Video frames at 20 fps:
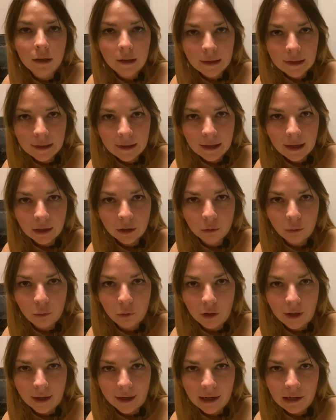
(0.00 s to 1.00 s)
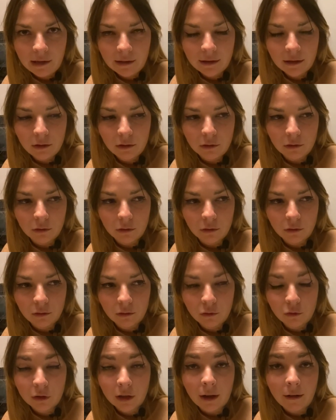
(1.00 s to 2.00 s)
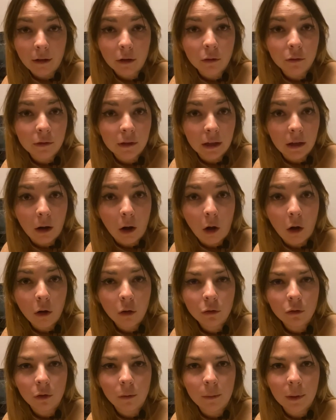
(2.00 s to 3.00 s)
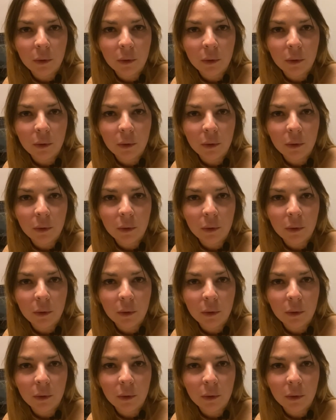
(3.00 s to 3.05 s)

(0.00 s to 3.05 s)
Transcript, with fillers: certes pour la qualité du travail que vous allez leur rendre,